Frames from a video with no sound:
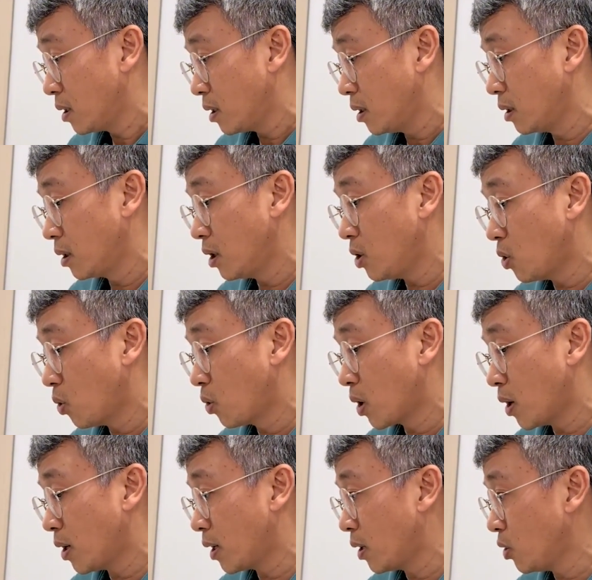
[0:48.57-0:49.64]
nhưng nó vô
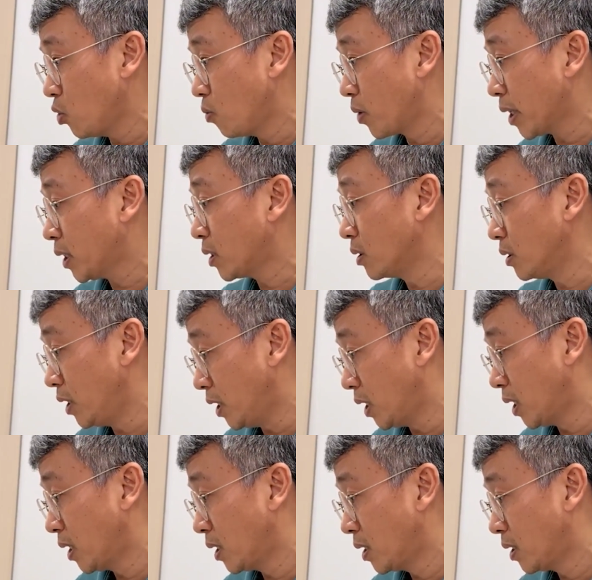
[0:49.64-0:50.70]
đó là nó vô một cách tự nhiên
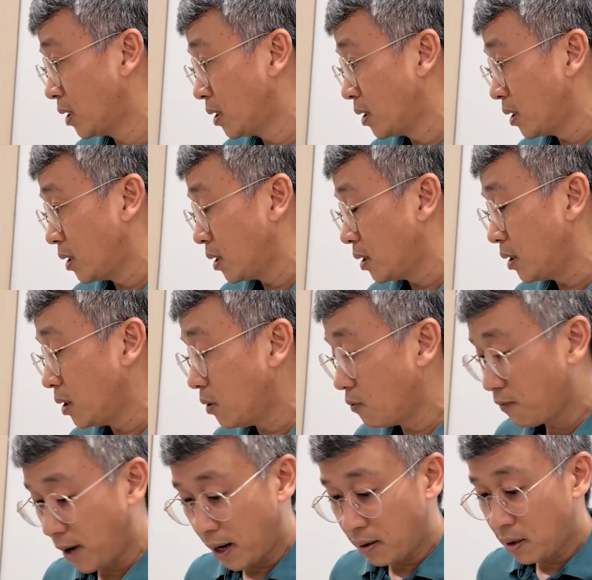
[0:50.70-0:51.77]
dạ. chứ
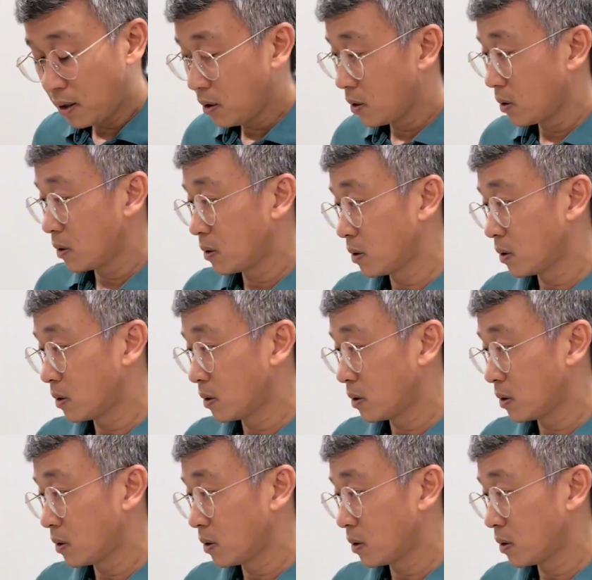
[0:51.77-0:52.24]
không Sợ phải